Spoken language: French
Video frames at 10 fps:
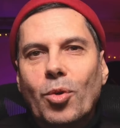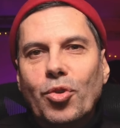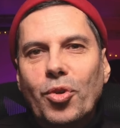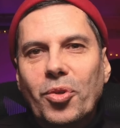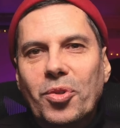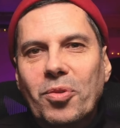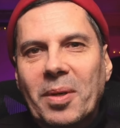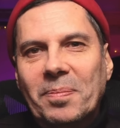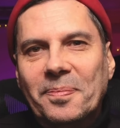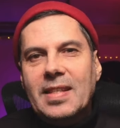Bonjour YouTube.
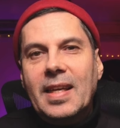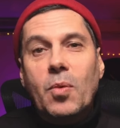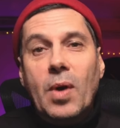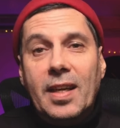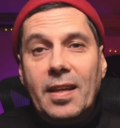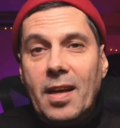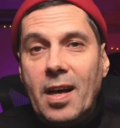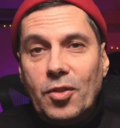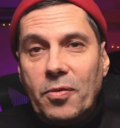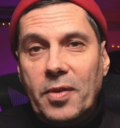C'est quoi le
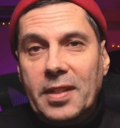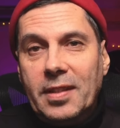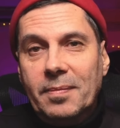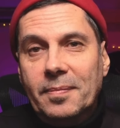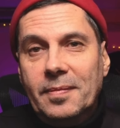cadrage en fait